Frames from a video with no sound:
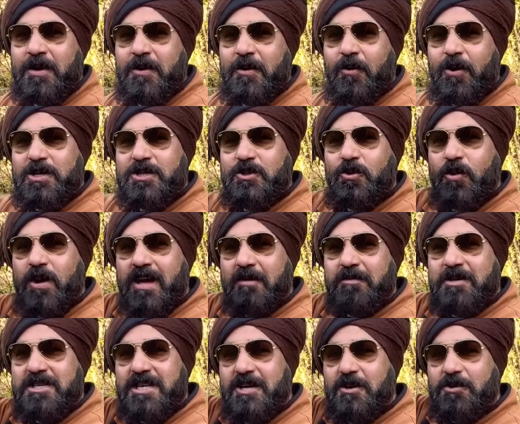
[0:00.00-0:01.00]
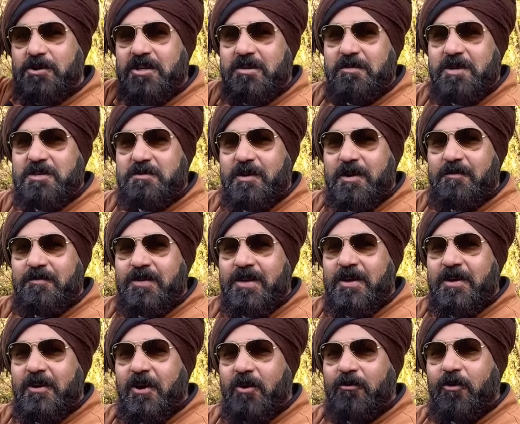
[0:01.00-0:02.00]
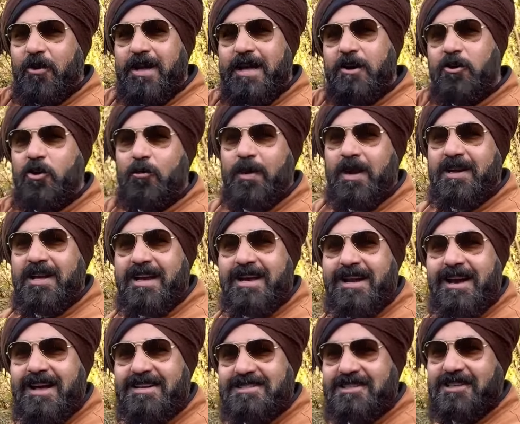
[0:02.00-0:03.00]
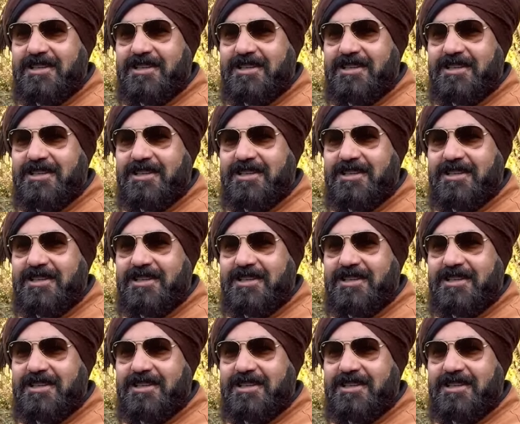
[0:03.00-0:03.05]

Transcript: और सोडा मशीन होती थी बीच में और वो एक रुपए का एक गिलास देता